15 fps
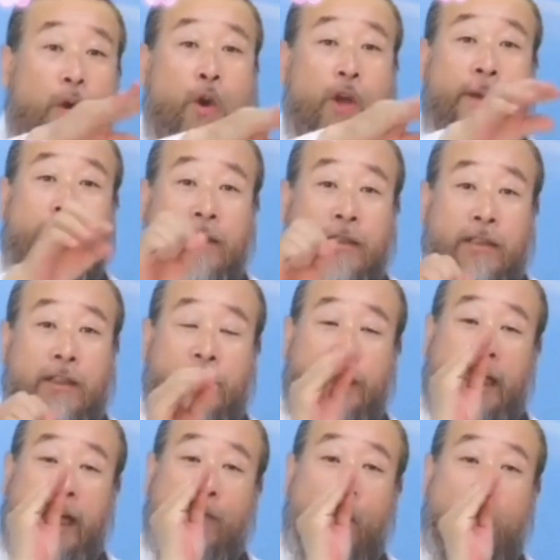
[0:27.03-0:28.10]
열로 오게
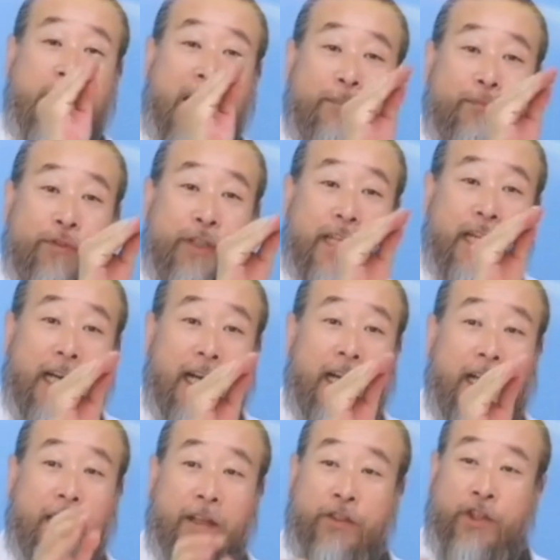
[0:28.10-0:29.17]
만드는 거야. 네가 몸이
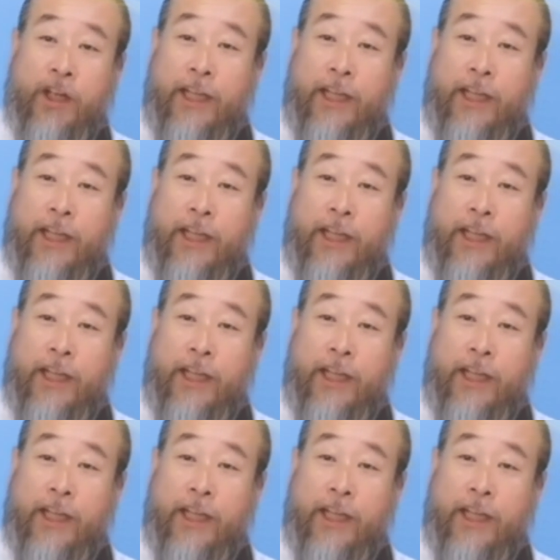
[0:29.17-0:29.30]
아프니까